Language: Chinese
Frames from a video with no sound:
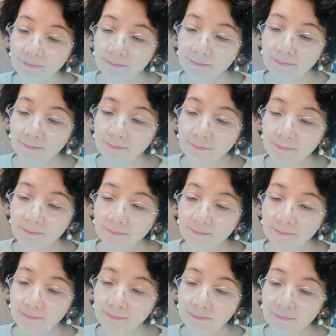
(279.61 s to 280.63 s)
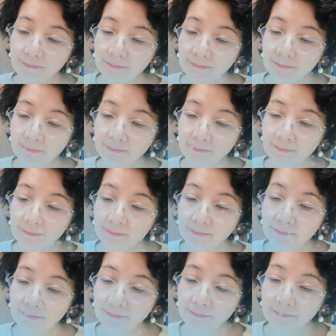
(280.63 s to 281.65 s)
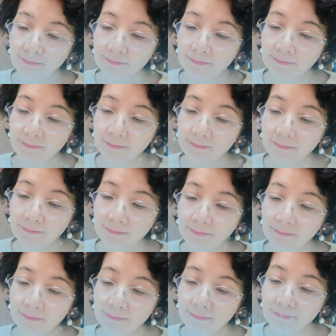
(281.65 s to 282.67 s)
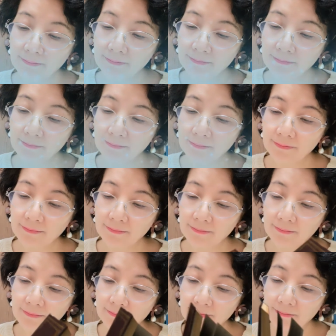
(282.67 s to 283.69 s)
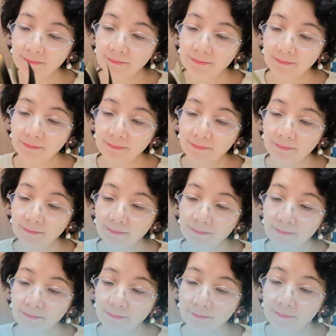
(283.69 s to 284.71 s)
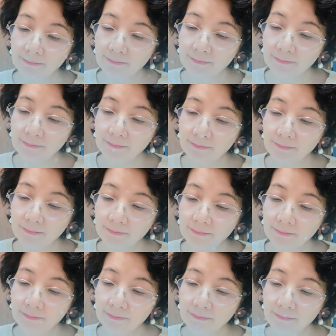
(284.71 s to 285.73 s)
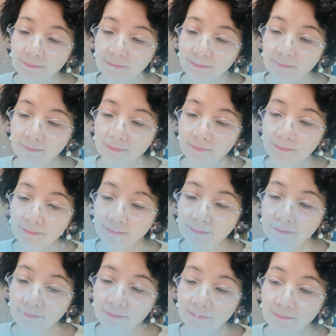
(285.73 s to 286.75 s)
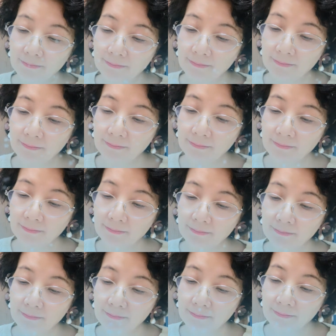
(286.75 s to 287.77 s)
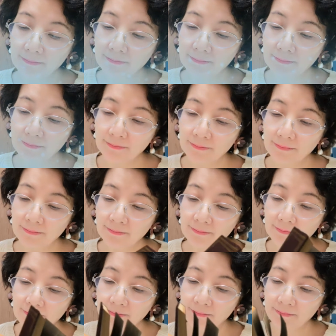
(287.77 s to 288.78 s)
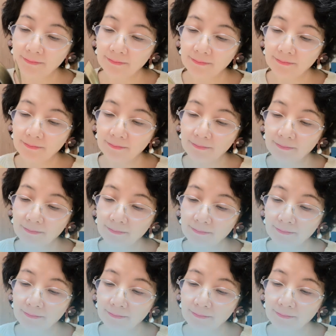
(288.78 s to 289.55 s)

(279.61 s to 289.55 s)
把我安置在小屋中，他们便回去吃米叶。他们的身边不能带这个宝贝，